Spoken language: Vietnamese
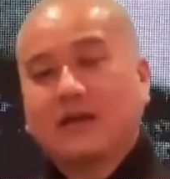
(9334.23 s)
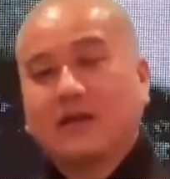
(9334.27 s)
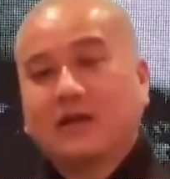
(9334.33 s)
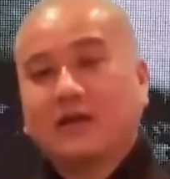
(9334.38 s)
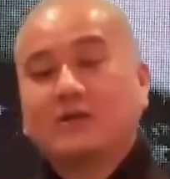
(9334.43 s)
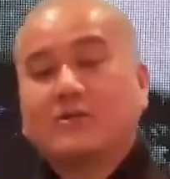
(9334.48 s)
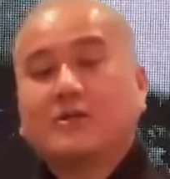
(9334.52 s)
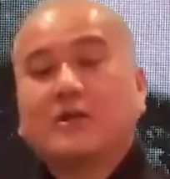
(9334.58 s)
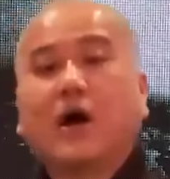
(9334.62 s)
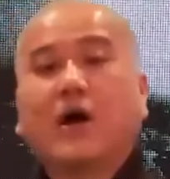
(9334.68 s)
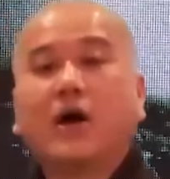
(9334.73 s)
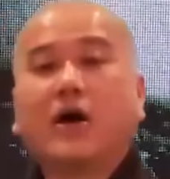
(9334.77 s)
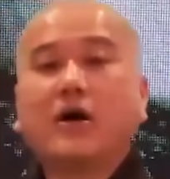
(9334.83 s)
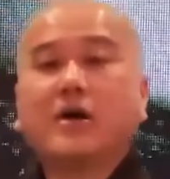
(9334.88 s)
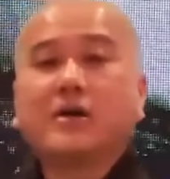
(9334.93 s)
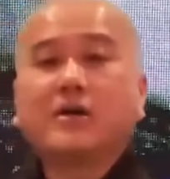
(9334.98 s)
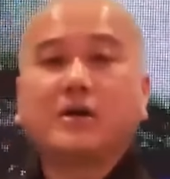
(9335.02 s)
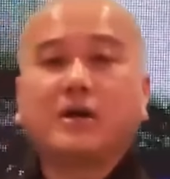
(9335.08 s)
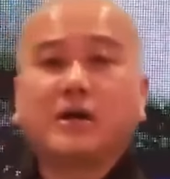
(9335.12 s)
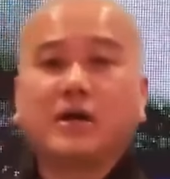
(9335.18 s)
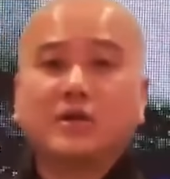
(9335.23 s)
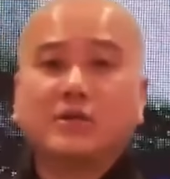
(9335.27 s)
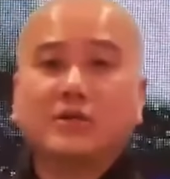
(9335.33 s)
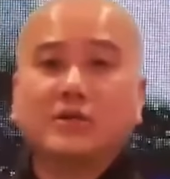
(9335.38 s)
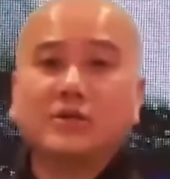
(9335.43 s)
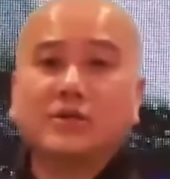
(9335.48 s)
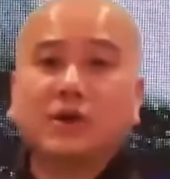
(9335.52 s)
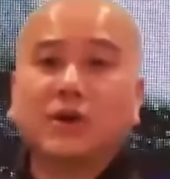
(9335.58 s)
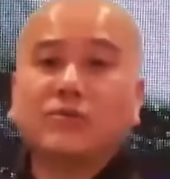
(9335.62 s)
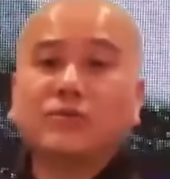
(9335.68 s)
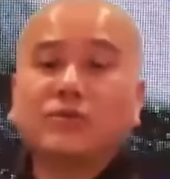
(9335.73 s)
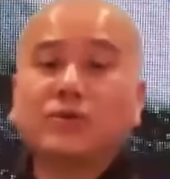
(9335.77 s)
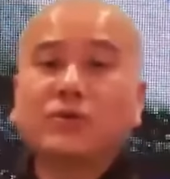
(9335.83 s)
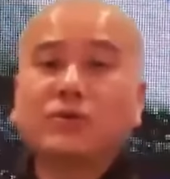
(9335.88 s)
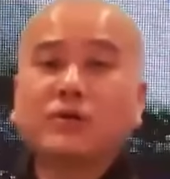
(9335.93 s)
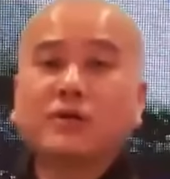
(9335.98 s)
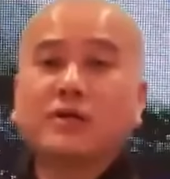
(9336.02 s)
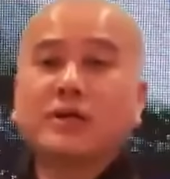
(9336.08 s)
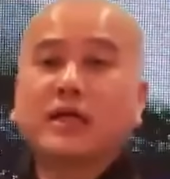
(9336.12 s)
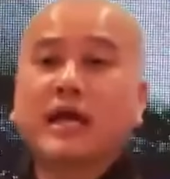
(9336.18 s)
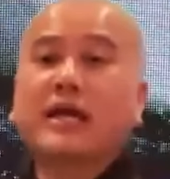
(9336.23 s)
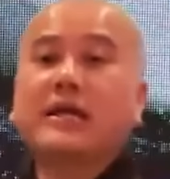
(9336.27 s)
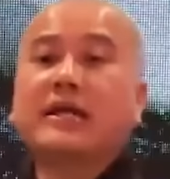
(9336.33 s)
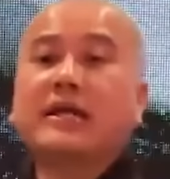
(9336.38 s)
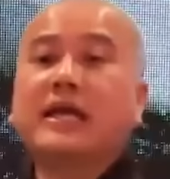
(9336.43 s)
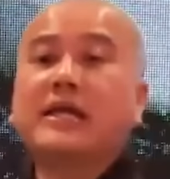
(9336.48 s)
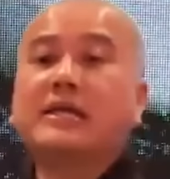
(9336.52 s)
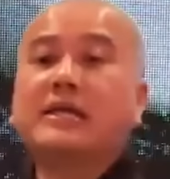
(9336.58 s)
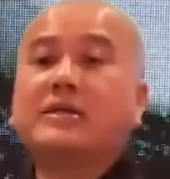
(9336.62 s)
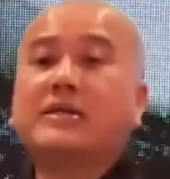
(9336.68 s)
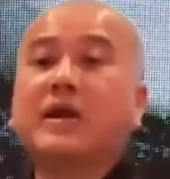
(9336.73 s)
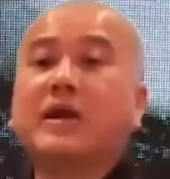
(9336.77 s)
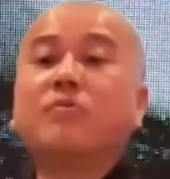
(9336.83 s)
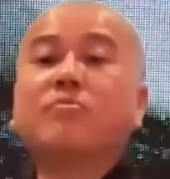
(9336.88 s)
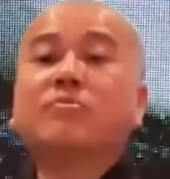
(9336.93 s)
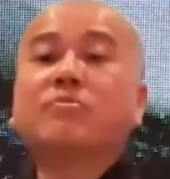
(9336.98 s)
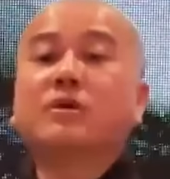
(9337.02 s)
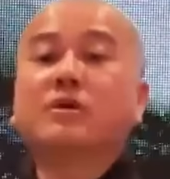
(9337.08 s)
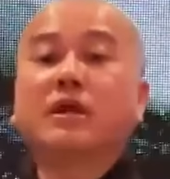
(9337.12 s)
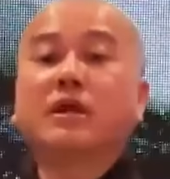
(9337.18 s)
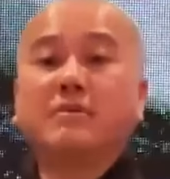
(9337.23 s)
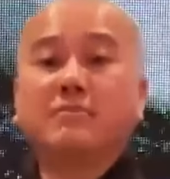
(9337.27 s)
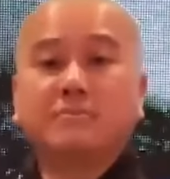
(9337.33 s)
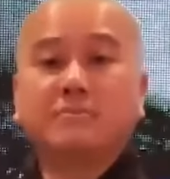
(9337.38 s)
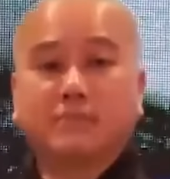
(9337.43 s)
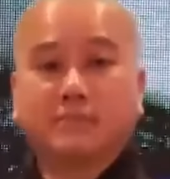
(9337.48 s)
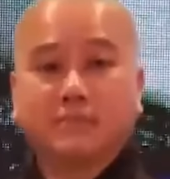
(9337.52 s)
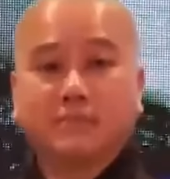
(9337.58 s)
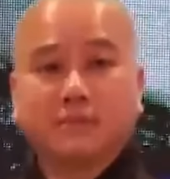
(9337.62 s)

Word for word: nói trời ơi, xứ Úc tôi tháng này nóng dữ lắm.